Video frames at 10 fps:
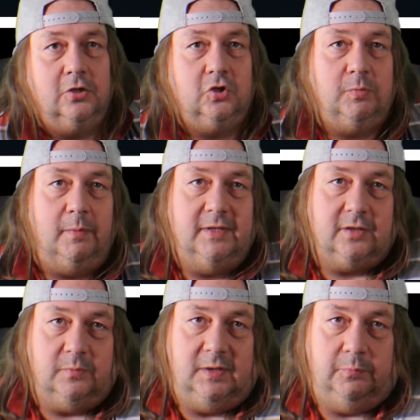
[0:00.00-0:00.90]
Je m'abaisse
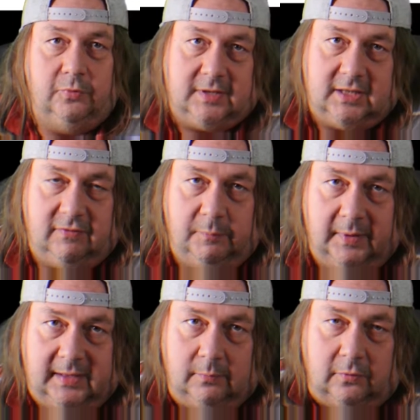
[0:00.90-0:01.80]
un petit peu, ça se fait
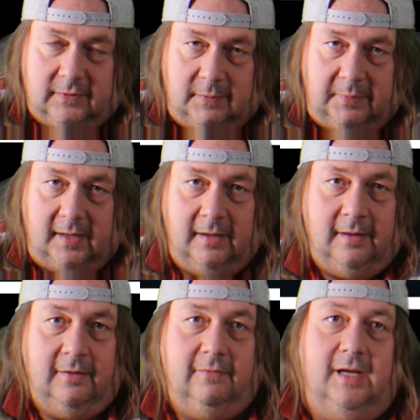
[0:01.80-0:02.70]
pas tellement, c'est pas...
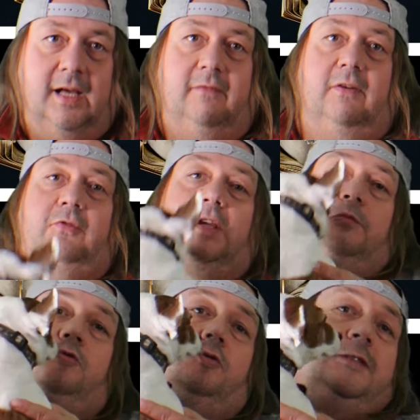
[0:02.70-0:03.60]
Voilà, elle va vous dire
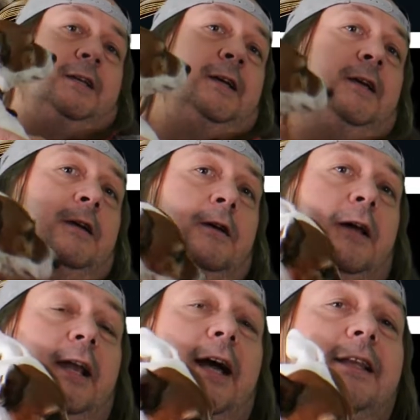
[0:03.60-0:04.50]
bonjour, c'est...
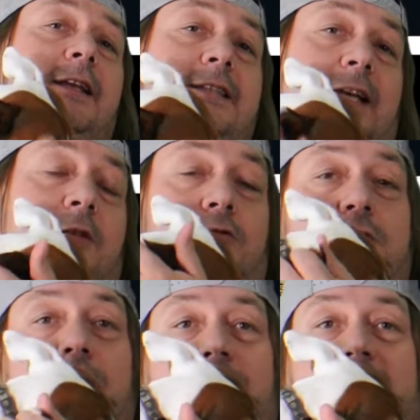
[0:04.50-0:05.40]
Elle est actrice, elle, toute
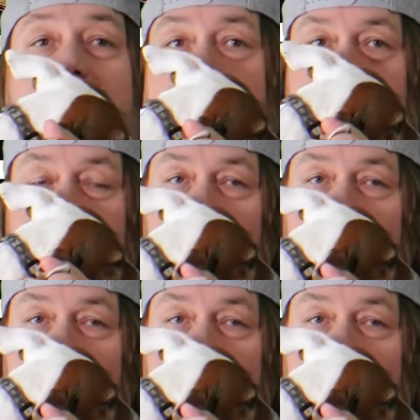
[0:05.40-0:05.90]
seule aussi. Hein.